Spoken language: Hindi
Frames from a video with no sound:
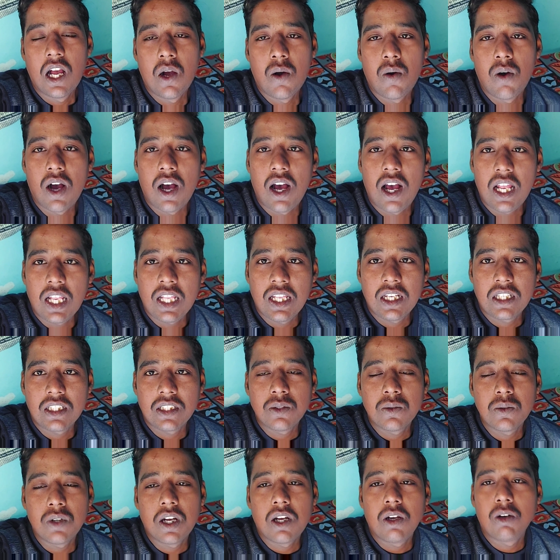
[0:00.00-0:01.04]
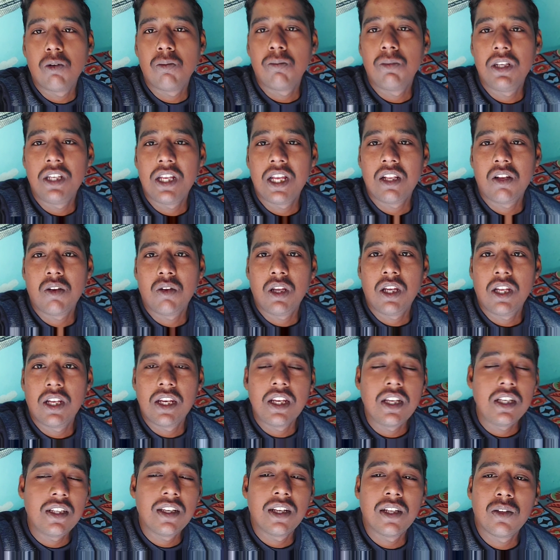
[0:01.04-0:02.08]
और आज देखता हूँ कहाँ घूमने जाता हूँ या
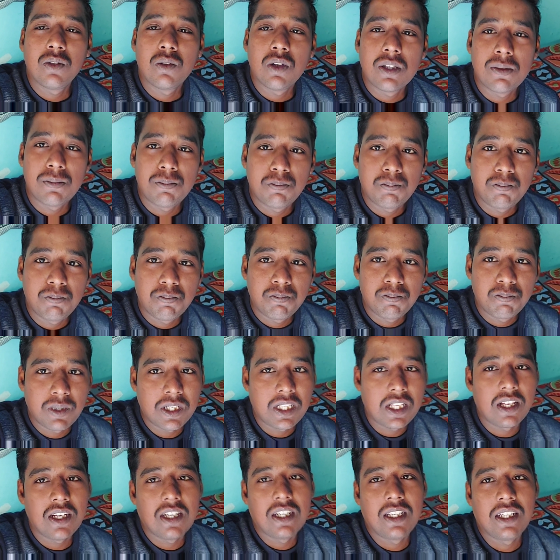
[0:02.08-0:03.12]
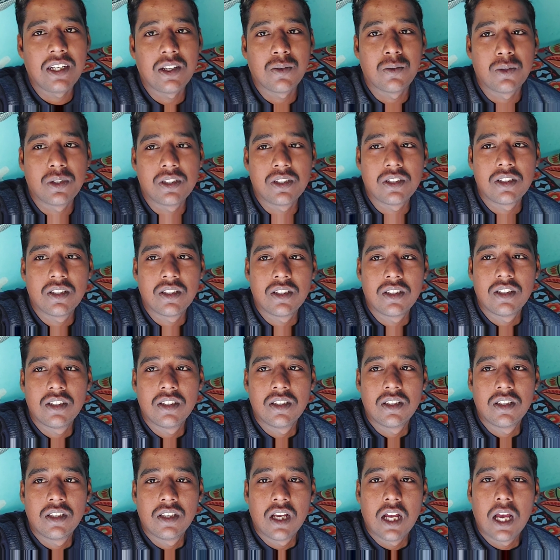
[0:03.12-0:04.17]
नहीं जाता हूँ पता नहीं है कुछ
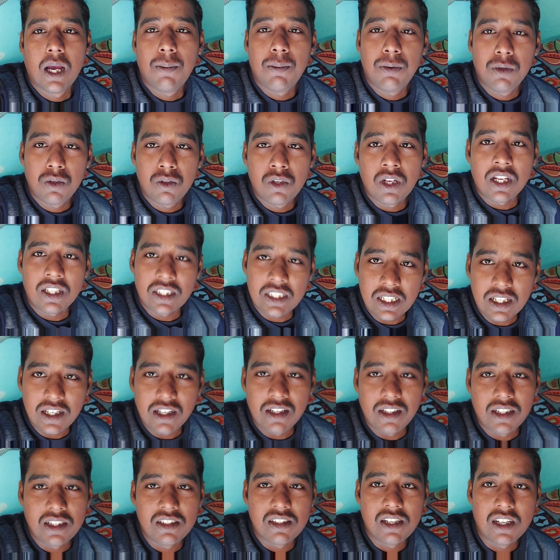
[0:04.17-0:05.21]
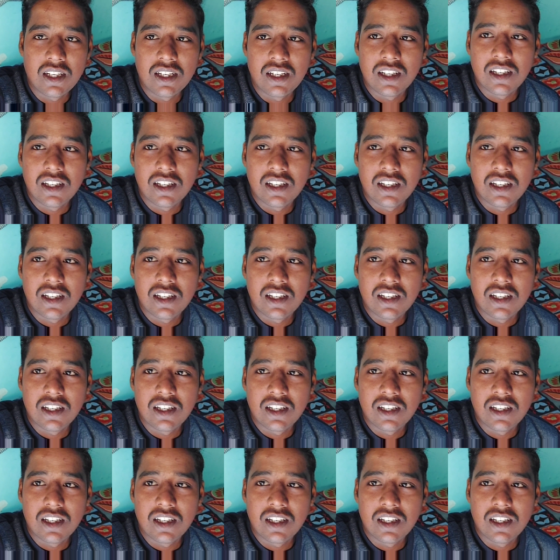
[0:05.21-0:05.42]
अभी तो नाश्ता करते हैं चल